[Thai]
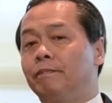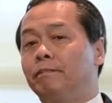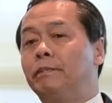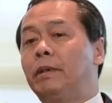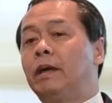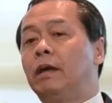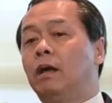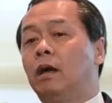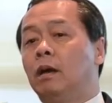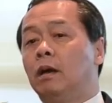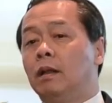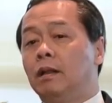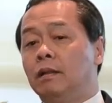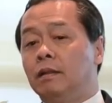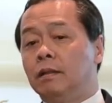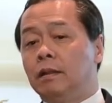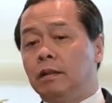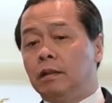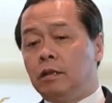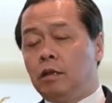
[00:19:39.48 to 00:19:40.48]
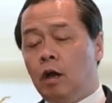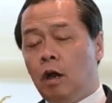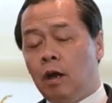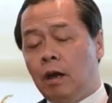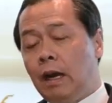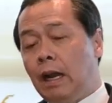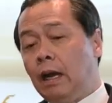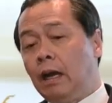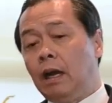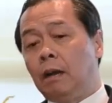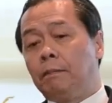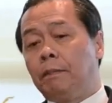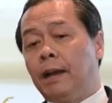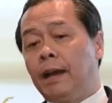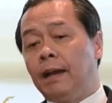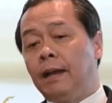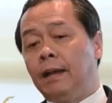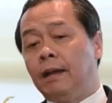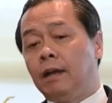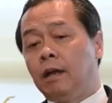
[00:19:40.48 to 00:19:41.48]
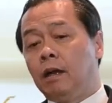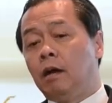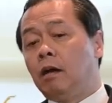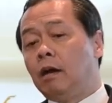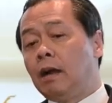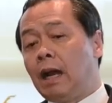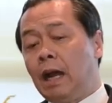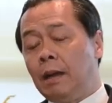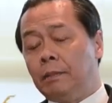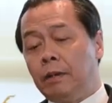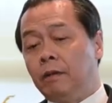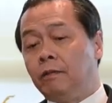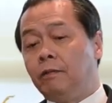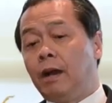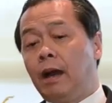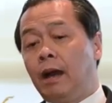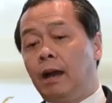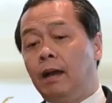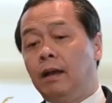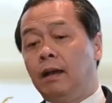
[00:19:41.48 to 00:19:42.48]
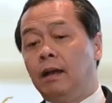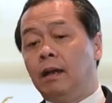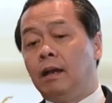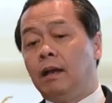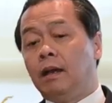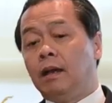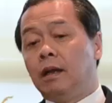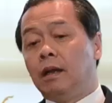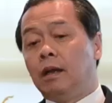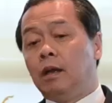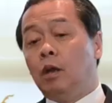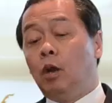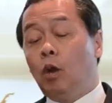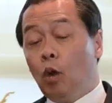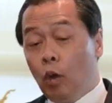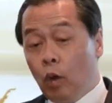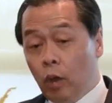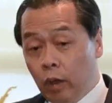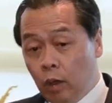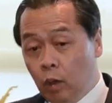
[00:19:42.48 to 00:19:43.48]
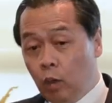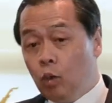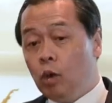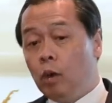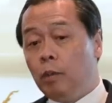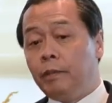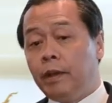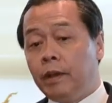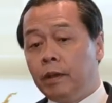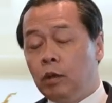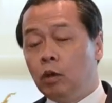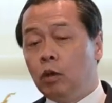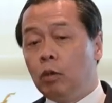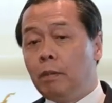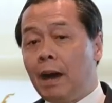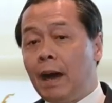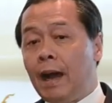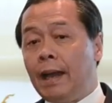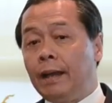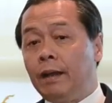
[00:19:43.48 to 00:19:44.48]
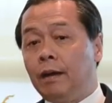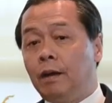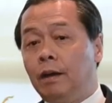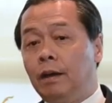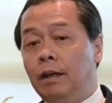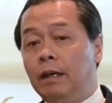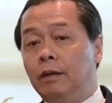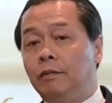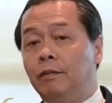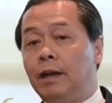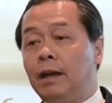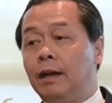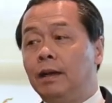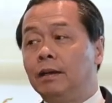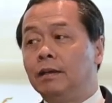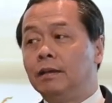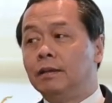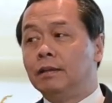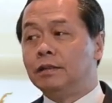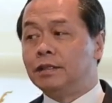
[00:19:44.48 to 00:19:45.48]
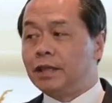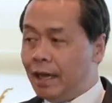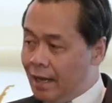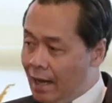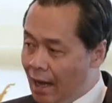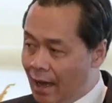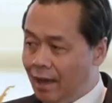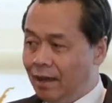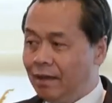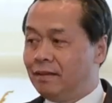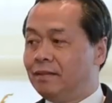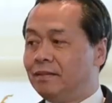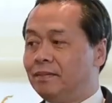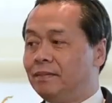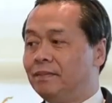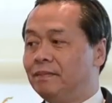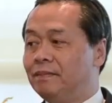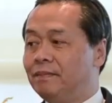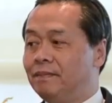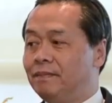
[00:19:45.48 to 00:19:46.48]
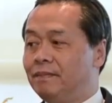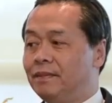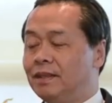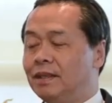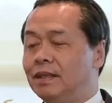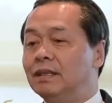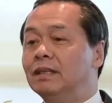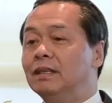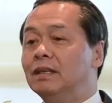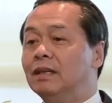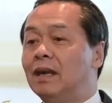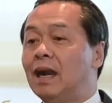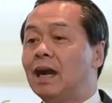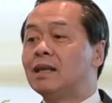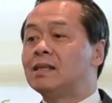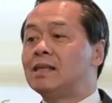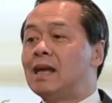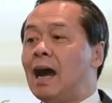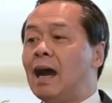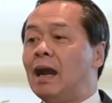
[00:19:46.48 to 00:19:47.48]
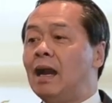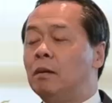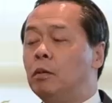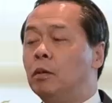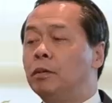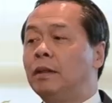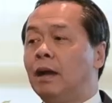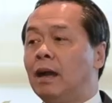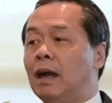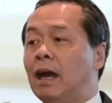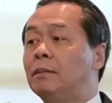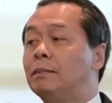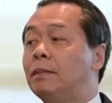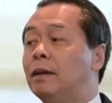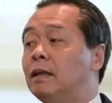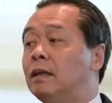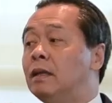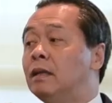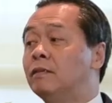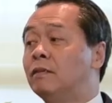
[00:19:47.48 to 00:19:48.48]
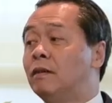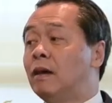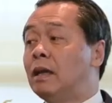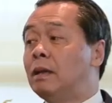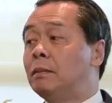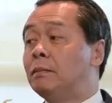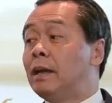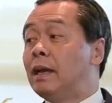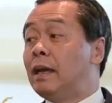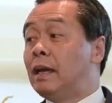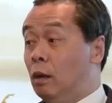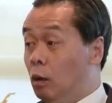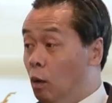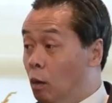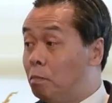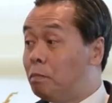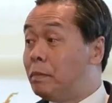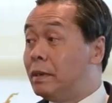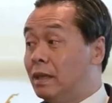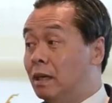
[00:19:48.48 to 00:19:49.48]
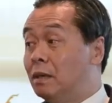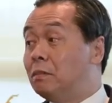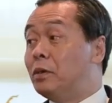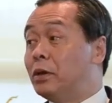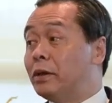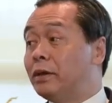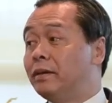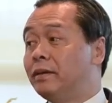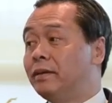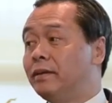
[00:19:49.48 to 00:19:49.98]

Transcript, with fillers: มันก็ย้อนหลังกลับไปก็กลายเป็นว่าโดยรวมนโยบายก็เรียกว่าใช้ได้คือรักษาระบบธนาคารพาณิชย์ไว้ไม่ให้ล้มไปทั้งหมด